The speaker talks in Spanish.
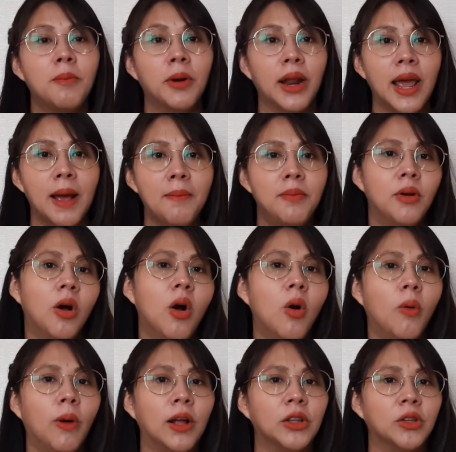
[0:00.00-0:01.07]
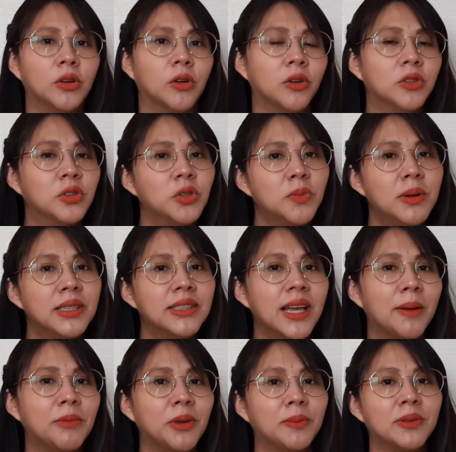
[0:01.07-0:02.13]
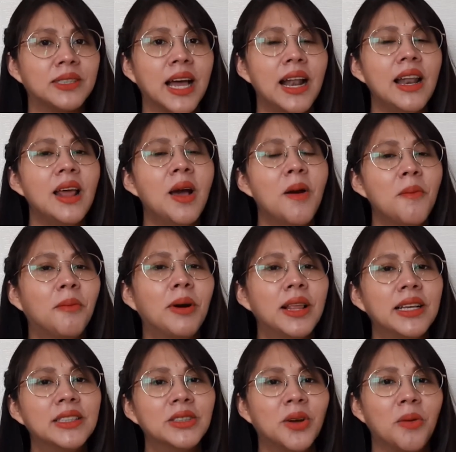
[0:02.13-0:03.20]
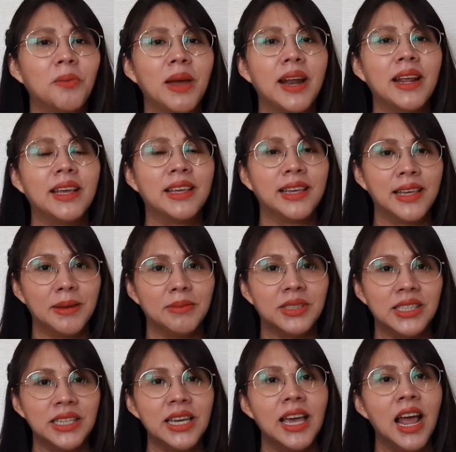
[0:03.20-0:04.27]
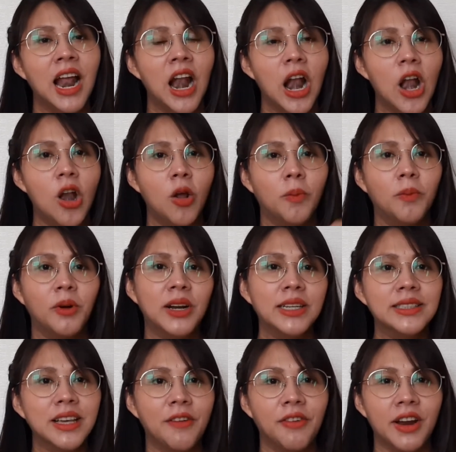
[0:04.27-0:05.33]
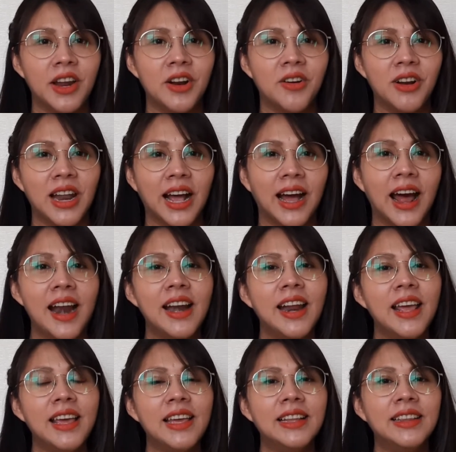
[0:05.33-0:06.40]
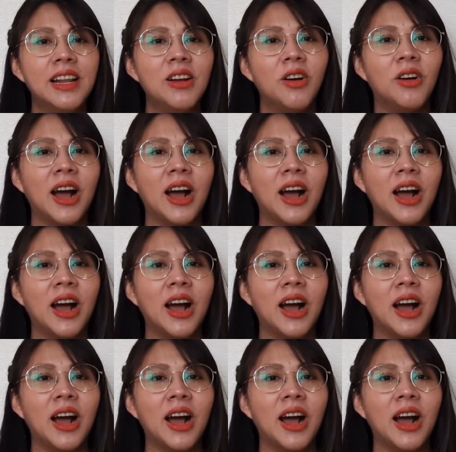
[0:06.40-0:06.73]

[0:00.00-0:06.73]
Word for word: Por ejemplo, cuando consumas samgyeopsal puedes comer kimchi, lo pones a freír con la carne y te lo